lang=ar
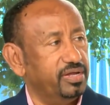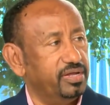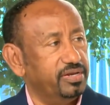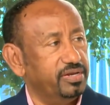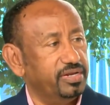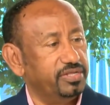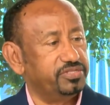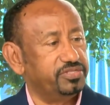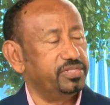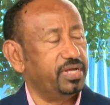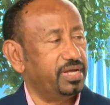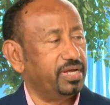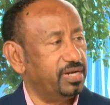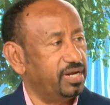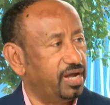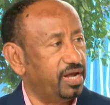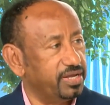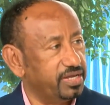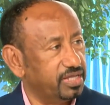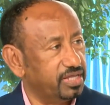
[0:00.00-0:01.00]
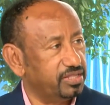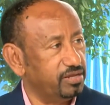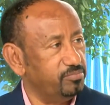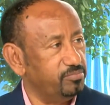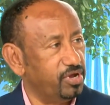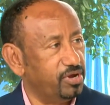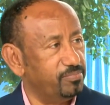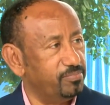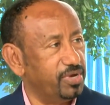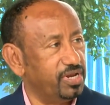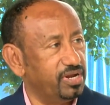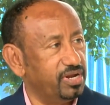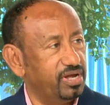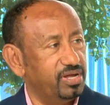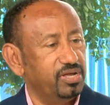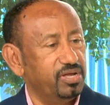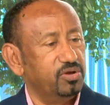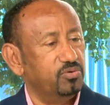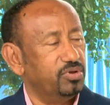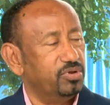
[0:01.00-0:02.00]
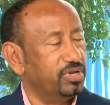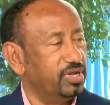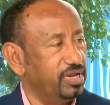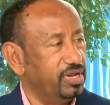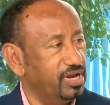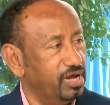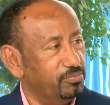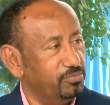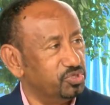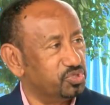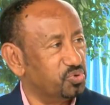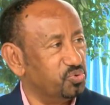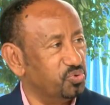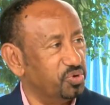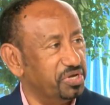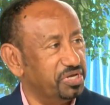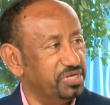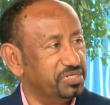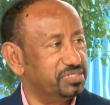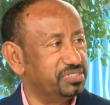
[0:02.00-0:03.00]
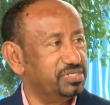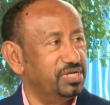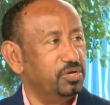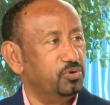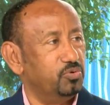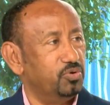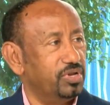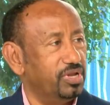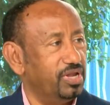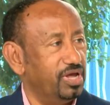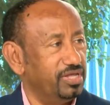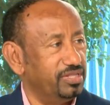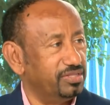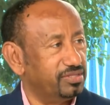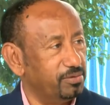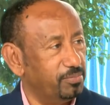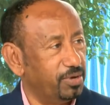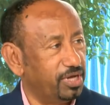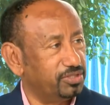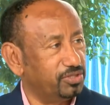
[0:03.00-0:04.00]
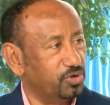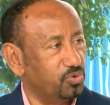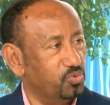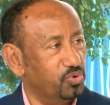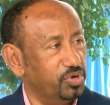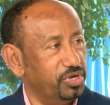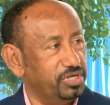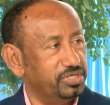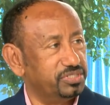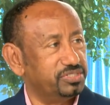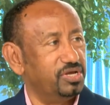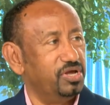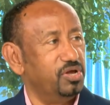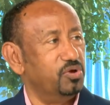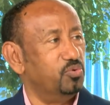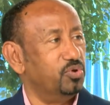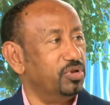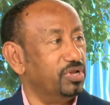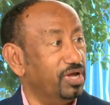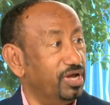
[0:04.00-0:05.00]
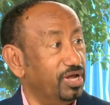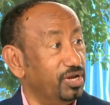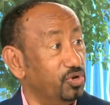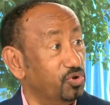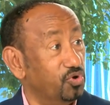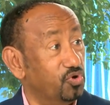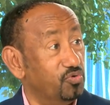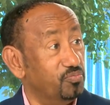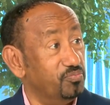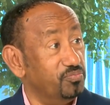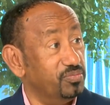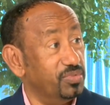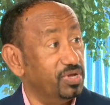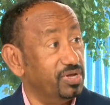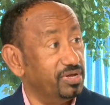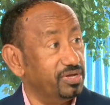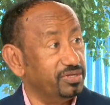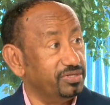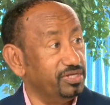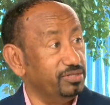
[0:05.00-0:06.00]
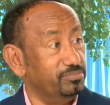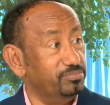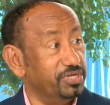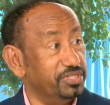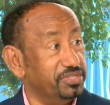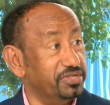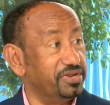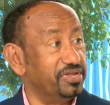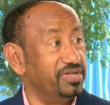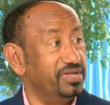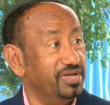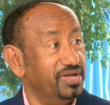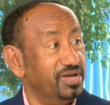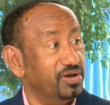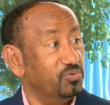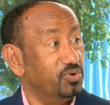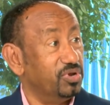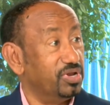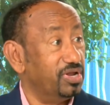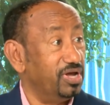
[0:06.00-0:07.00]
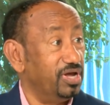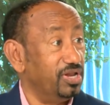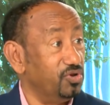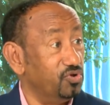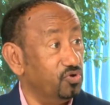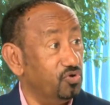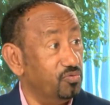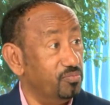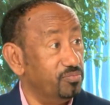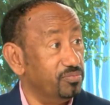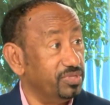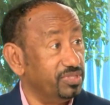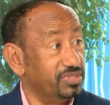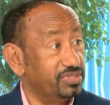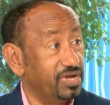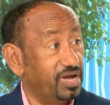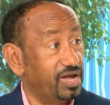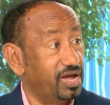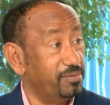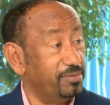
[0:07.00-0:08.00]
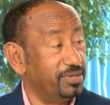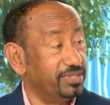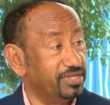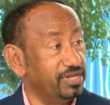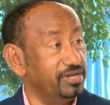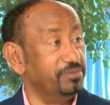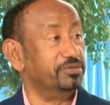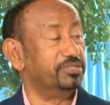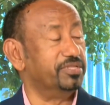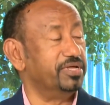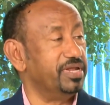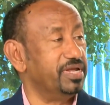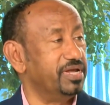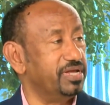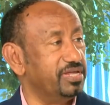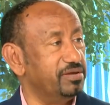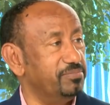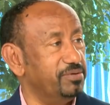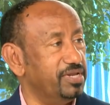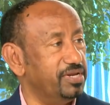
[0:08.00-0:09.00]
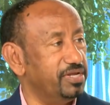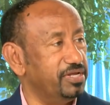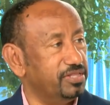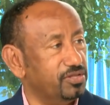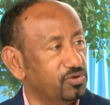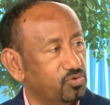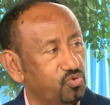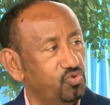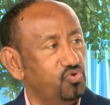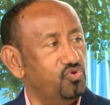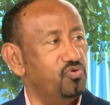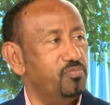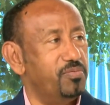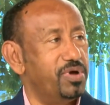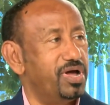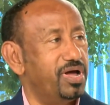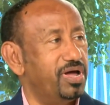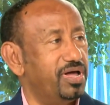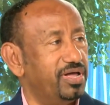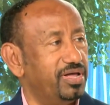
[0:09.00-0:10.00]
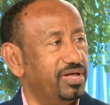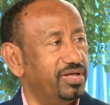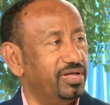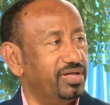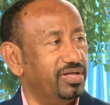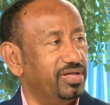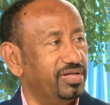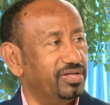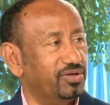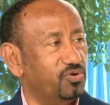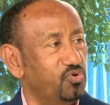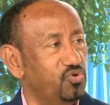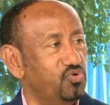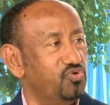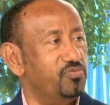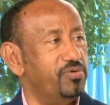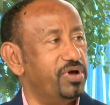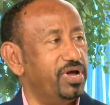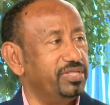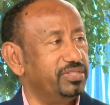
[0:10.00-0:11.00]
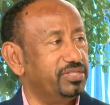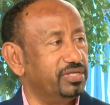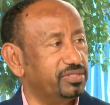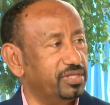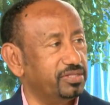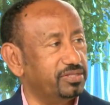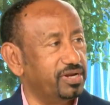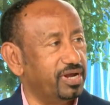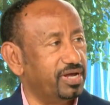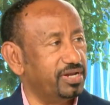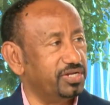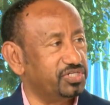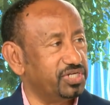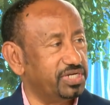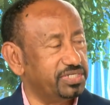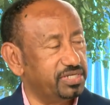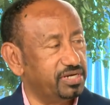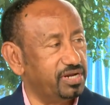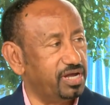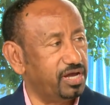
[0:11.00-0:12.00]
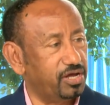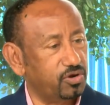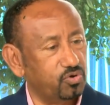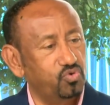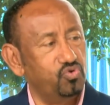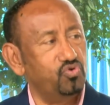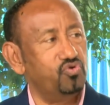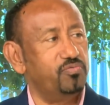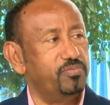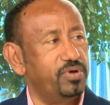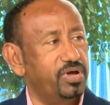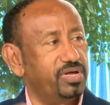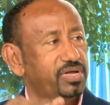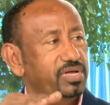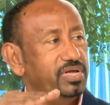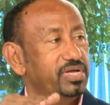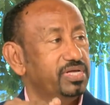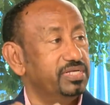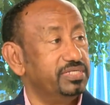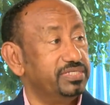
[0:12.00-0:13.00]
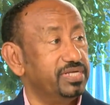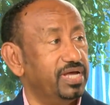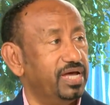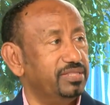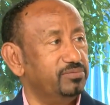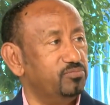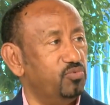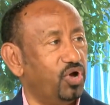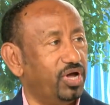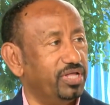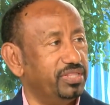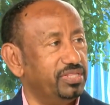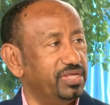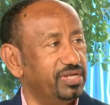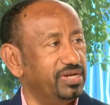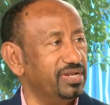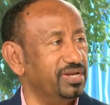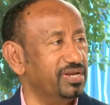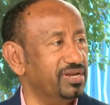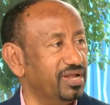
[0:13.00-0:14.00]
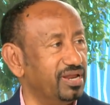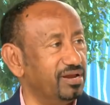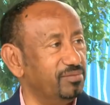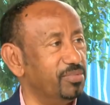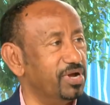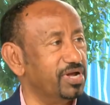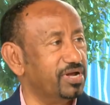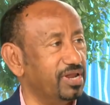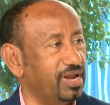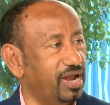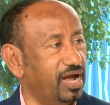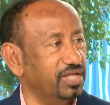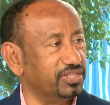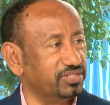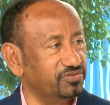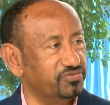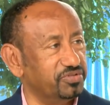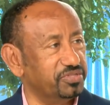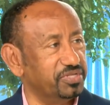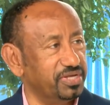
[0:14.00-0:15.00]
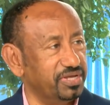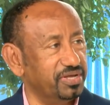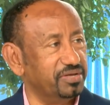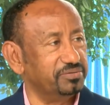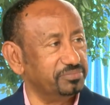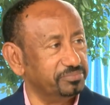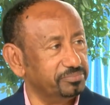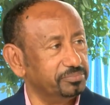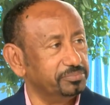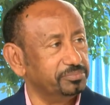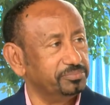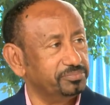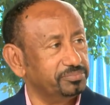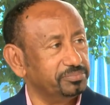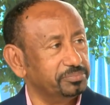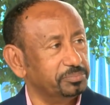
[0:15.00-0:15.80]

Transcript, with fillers: نثني على الحاجات اللي بيعملها والله لابس كويس والله طبخت كويس والله اليوم جيت بدري والله اليوم انت عملتني بطريقه جميله جدا كل ما كل ما انت تطري على الشخص الاخر كل ما طيب. زاد معدل البنك العاطفي دي دكتور